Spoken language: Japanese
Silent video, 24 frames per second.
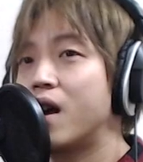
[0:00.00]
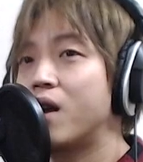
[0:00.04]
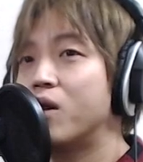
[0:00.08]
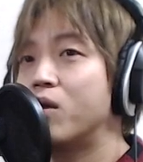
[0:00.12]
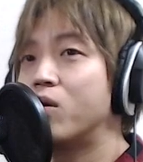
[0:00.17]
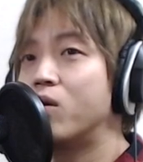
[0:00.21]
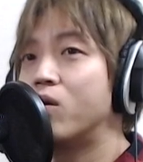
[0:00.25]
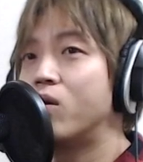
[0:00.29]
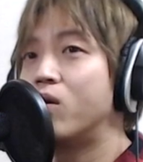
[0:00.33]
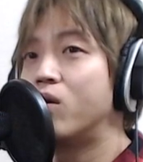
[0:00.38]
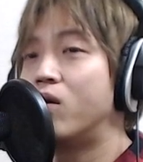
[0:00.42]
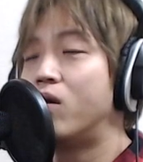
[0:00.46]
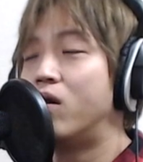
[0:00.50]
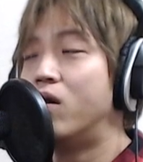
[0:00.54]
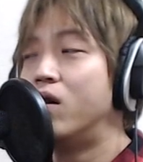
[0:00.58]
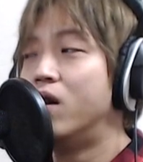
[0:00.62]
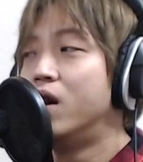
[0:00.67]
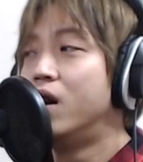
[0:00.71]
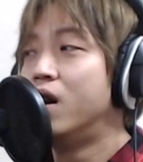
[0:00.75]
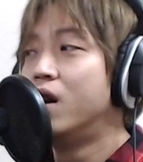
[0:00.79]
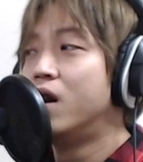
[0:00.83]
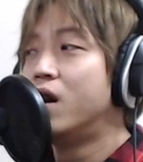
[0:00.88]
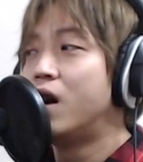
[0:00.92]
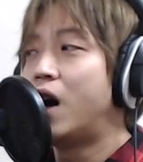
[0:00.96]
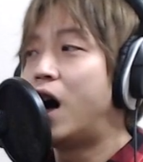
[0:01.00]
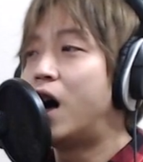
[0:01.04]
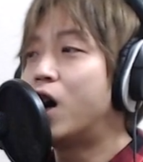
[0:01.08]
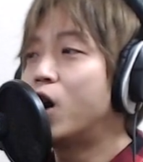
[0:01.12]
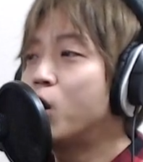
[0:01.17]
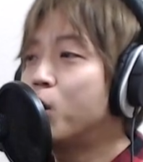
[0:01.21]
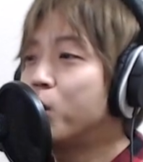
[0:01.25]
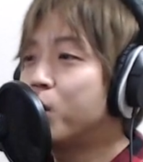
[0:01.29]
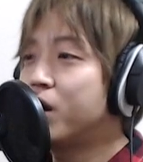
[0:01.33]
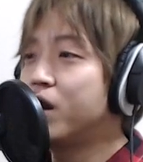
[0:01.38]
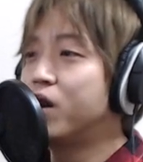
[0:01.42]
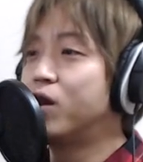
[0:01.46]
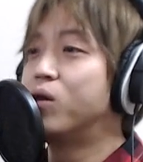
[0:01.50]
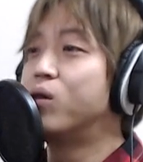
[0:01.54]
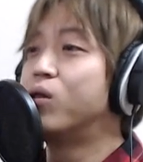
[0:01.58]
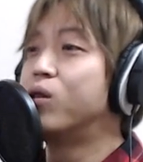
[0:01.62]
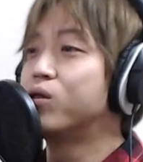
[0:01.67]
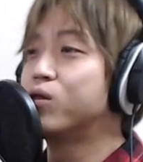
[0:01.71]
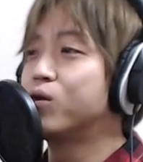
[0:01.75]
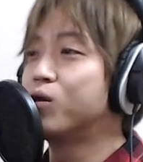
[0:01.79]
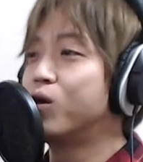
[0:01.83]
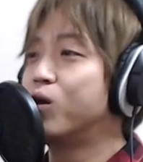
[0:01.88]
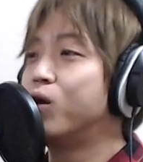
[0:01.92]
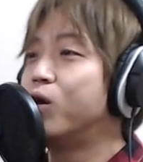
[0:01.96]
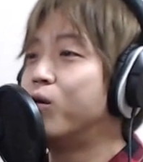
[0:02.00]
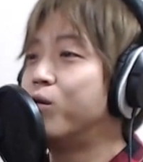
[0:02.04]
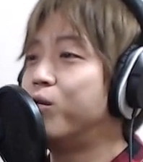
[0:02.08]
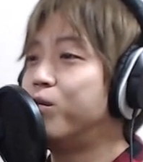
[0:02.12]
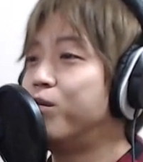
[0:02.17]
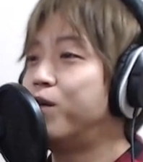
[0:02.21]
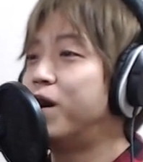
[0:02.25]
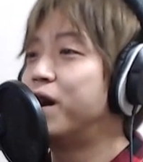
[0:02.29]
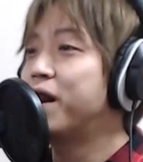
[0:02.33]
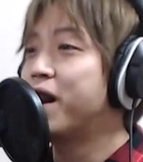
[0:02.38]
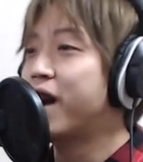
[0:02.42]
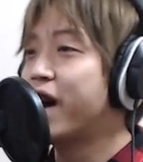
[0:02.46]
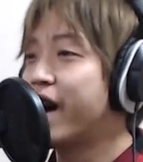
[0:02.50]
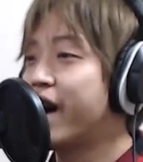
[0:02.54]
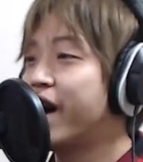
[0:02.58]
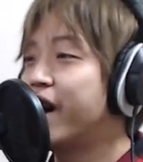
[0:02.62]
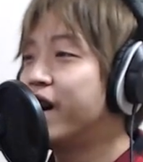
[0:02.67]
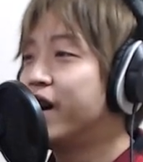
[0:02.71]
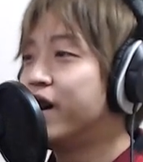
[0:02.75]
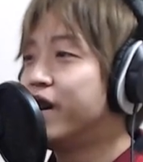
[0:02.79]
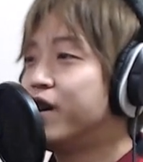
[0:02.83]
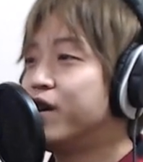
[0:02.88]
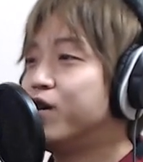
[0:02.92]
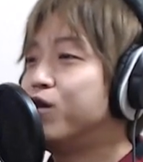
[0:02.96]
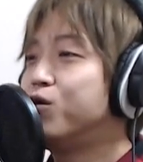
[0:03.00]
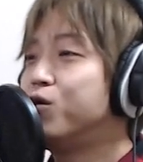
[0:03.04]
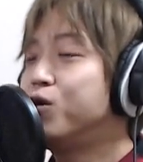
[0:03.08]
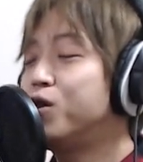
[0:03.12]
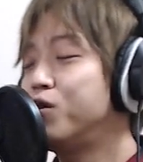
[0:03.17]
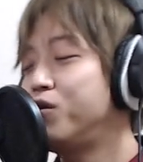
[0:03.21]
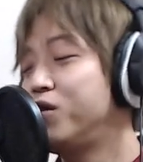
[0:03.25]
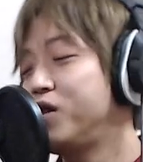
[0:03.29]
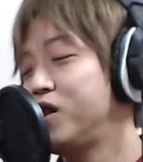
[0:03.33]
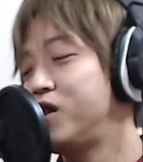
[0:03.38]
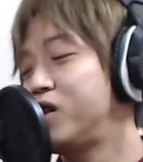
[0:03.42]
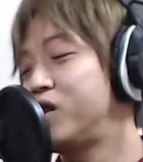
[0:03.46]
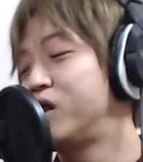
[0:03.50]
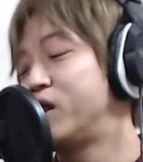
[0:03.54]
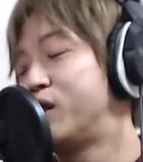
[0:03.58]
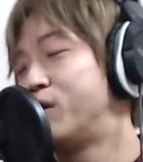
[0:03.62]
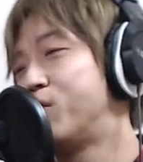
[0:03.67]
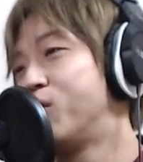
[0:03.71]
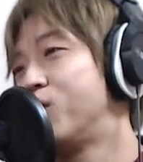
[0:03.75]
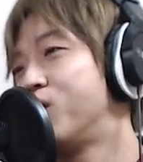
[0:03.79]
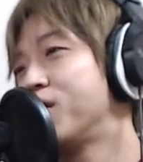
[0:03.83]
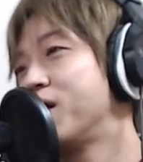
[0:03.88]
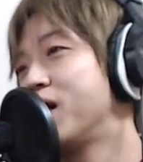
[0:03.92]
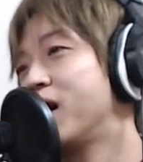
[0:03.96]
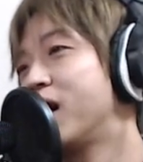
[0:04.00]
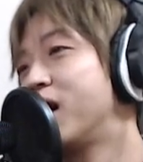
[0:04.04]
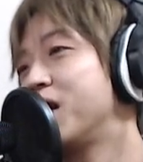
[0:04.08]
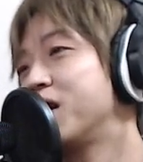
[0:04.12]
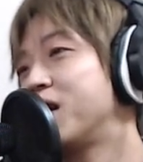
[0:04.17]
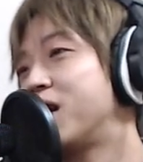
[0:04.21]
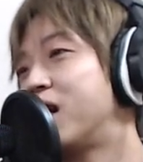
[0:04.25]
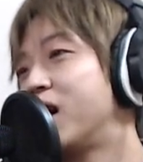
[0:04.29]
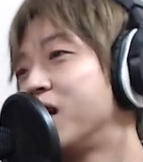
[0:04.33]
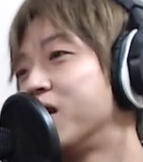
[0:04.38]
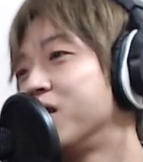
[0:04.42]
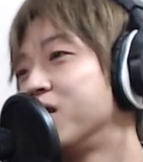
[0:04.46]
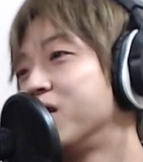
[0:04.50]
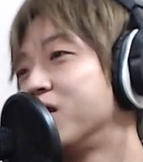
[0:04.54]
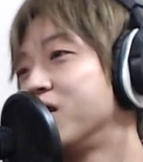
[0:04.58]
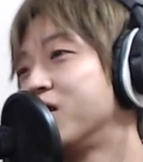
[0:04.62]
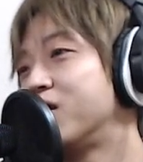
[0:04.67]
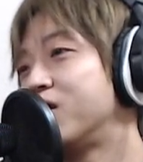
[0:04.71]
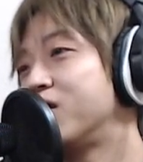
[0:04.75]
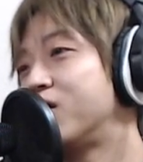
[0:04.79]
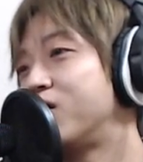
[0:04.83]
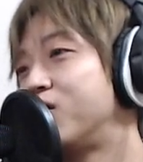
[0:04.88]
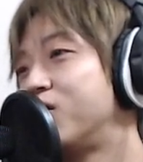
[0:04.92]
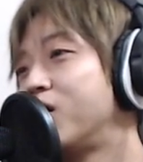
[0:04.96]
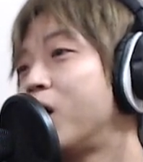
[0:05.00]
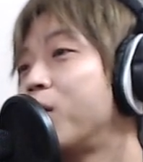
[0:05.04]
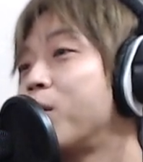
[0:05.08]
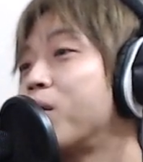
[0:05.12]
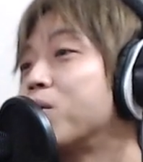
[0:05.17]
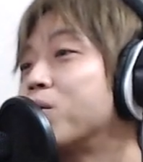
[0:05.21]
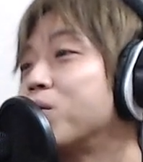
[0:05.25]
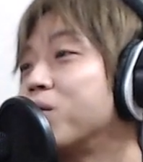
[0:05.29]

あのハロウィンのそのまだ初々しい盛り上がり感に比べる